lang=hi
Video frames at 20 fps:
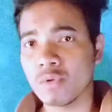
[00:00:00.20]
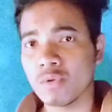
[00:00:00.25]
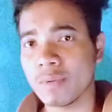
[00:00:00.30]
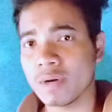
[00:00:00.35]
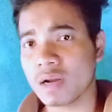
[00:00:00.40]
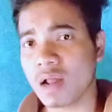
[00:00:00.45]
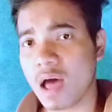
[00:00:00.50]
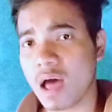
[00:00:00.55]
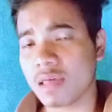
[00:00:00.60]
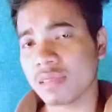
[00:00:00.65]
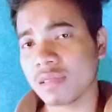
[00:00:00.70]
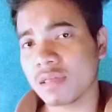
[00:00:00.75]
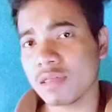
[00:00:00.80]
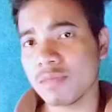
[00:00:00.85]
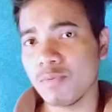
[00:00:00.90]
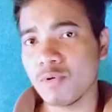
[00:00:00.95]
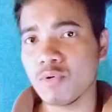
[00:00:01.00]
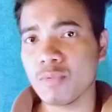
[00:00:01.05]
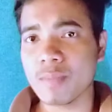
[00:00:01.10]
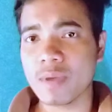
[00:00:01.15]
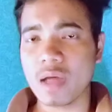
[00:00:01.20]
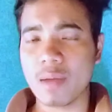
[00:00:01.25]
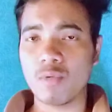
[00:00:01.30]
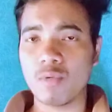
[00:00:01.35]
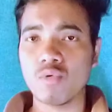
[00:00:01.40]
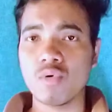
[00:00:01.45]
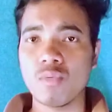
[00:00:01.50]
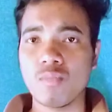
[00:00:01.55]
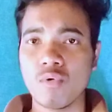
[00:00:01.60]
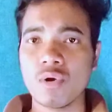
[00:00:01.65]
तो फ्रेंड आज के इस वीडियो में
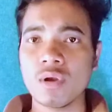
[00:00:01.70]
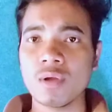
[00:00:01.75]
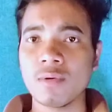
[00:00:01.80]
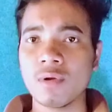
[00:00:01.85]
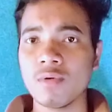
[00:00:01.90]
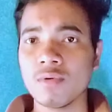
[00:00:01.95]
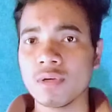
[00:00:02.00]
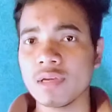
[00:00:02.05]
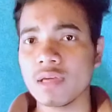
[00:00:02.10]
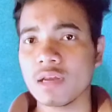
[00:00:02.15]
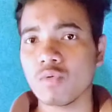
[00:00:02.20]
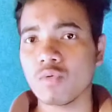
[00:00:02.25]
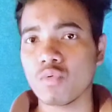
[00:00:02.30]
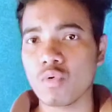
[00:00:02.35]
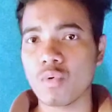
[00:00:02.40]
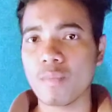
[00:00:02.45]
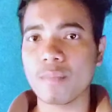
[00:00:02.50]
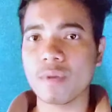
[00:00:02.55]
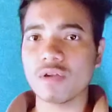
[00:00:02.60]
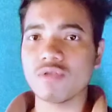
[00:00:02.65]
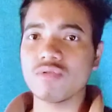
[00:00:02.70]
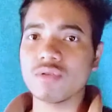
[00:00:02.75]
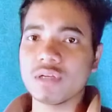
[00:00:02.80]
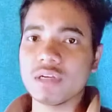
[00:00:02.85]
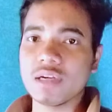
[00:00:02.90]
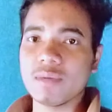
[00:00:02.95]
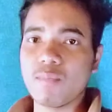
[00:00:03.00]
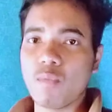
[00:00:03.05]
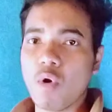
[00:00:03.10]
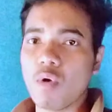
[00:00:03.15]
आप लोगों को बोलने वाला की कि यार क्रोम ब्राउजर
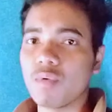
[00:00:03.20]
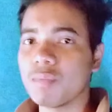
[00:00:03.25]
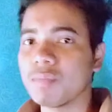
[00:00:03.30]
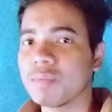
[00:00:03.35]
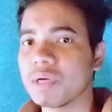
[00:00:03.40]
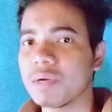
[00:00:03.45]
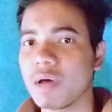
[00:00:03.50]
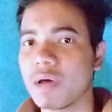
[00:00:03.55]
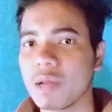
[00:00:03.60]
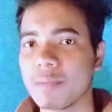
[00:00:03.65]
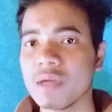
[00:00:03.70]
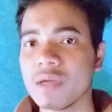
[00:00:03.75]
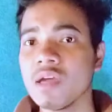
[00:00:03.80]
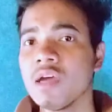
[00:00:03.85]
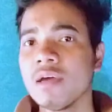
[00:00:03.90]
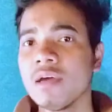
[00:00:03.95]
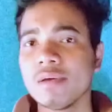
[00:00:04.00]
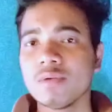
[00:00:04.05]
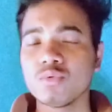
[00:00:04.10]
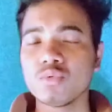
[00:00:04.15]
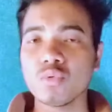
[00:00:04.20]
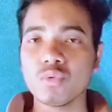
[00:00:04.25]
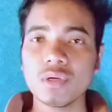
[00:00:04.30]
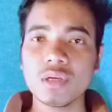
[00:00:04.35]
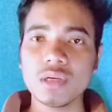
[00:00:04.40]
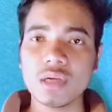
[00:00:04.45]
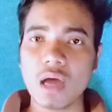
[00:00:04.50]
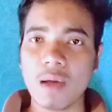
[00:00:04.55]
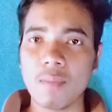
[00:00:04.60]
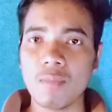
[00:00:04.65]
की एक प्रॉब्लम के बारे में जो
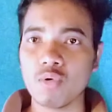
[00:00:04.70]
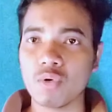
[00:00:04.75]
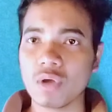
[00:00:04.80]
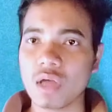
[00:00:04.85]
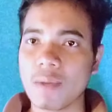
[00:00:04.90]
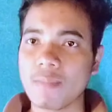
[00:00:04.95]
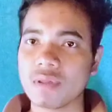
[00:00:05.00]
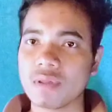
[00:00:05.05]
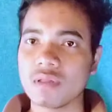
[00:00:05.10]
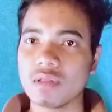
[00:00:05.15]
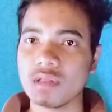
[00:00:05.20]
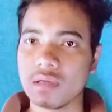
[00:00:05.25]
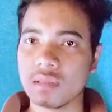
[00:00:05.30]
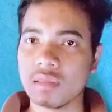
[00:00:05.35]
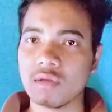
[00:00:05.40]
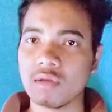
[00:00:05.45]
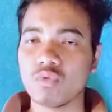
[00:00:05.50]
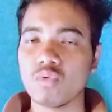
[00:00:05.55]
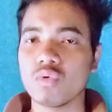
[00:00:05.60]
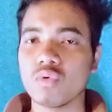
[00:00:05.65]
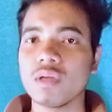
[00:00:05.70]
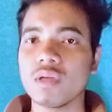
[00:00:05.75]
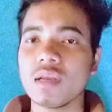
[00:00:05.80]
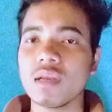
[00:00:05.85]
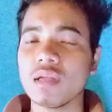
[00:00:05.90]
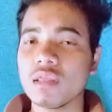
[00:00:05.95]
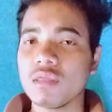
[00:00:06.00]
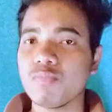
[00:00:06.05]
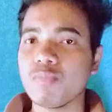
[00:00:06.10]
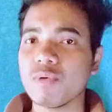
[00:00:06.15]
कि आप लोग यहाँ पर से देख सकते हो कि
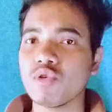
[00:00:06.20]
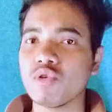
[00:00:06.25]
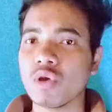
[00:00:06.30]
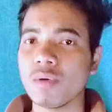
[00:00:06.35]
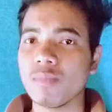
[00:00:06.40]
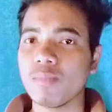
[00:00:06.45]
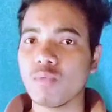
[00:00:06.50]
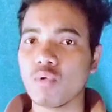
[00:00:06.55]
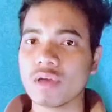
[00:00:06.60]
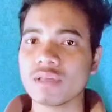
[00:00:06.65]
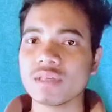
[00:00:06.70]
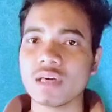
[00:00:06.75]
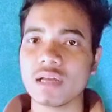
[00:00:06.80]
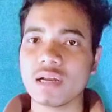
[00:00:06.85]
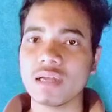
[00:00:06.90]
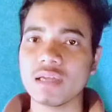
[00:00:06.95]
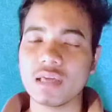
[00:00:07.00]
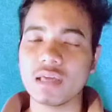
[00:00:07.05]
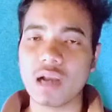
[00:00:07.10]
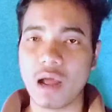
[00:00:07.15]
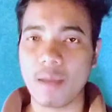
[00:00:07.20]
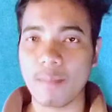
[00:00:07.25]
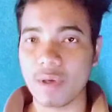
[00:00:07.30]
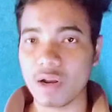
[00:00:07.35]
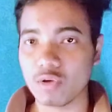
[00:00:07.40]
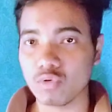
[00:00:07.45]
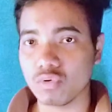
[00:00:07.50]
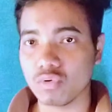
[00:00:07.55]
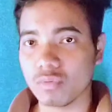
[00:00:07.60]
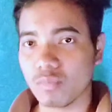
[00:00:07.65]
यार इस पर जो है बोला जा रहा है कि यार
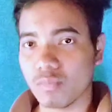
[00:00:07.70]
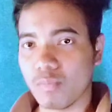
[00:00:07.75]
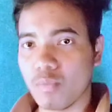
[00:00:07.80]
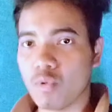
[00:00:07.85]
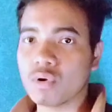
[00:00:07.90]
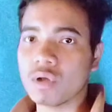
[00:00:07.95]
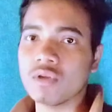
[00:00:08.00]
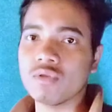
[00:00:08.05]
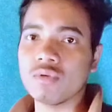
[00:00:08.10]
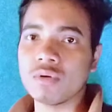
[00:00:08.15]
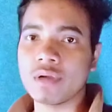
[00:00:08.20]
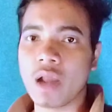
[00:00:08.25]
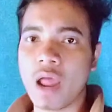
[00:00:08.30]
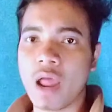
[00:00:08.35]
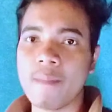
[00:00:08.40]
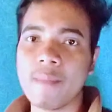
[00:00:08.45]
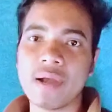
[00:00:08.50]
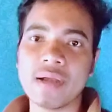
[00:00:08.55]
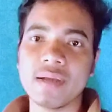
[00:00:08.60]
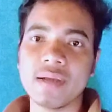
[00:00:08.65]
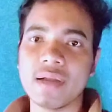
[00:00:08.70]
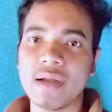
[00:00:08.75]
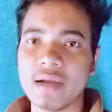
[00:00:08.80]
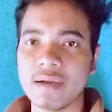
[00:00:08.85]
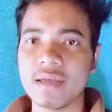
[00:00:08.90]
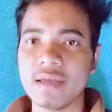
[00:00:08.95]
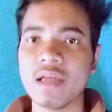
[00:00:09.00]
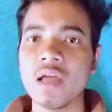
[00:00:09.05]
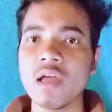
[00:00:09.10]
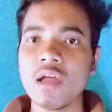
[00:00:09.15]
हमारा जो फ़ोन का जो टाइम एंड
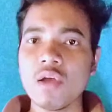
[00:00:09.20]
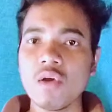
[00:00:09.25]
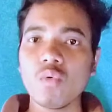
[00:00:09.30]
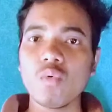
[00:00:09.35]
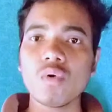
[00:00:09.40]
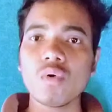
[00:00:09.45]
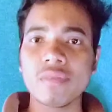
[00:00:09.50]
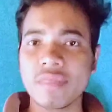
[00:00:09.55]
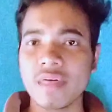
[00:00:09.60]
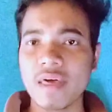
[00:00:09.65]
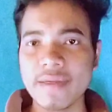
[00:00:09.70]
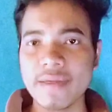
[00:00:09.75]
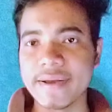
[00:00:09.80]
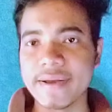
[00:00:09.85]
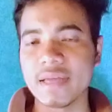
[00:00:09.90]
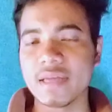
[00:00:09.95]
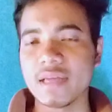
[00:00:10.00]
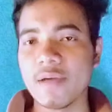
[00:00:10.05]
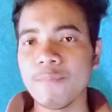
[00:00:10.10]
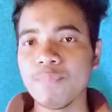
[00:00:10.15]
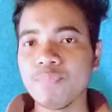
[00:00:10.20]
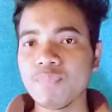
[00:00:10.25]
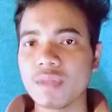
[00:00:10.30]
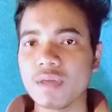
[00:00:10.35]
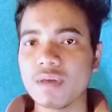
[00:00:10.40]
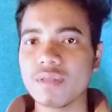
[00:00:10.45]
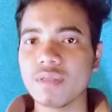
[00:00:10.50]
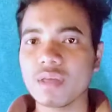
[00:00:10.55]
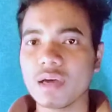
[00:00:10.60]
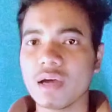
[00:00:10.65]
डेट है वो सही नहीं है
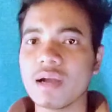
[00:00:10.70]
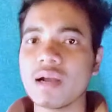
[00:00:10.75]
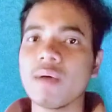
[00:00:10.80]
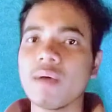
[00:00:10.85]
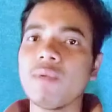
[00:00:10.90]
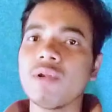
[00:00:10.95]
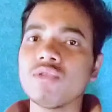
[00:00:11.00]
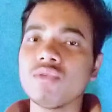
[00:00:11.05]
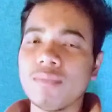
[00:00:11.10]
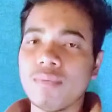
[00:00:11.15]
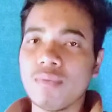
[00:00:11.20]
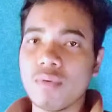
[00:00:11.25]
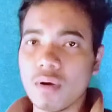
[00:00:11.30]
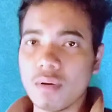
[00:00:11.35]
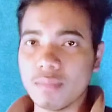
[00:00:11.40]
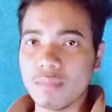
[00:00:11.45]
इसके कारण हमारा जो